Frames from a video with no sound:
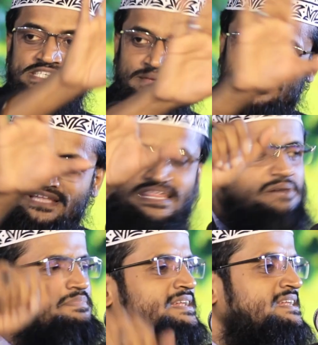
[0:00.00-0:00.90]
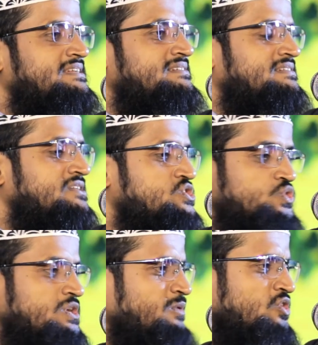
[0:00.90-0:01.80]
সাবধান থাকবেন
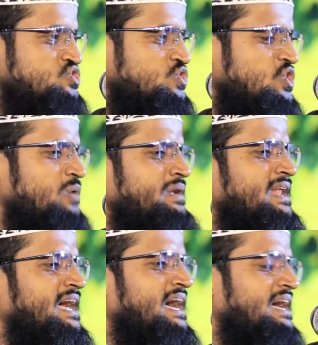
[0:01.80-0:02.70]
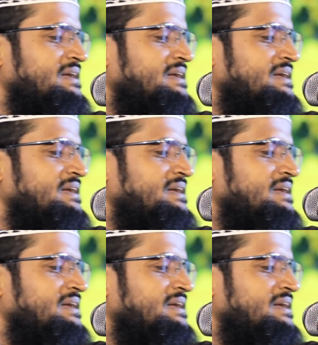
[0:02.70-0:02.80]
সুখী সুখী হবেন না